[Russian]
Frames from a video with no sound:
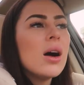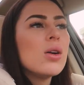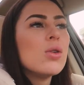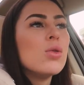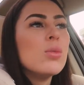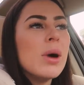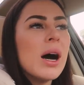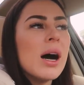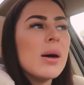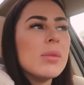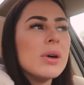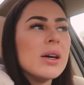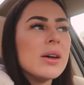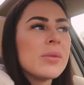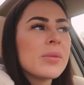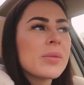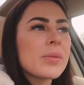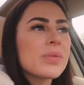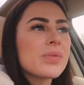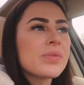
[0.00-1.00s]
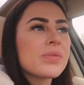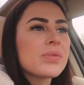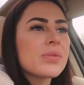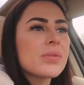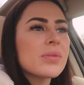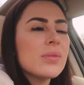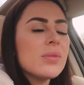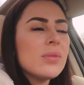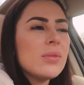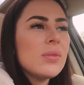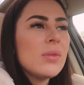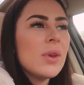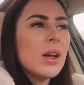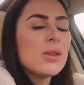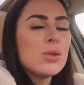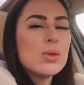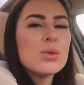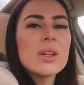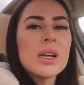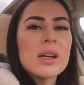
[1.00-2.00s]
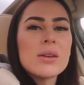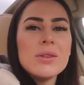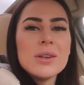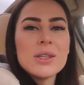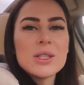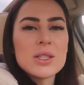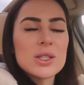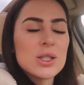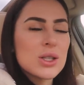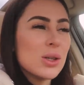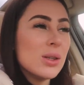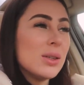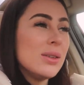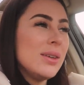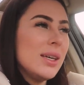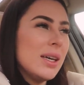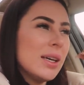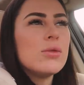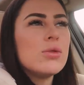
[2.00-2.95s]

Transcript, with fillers: у мамы. Ну, так вышло, что две.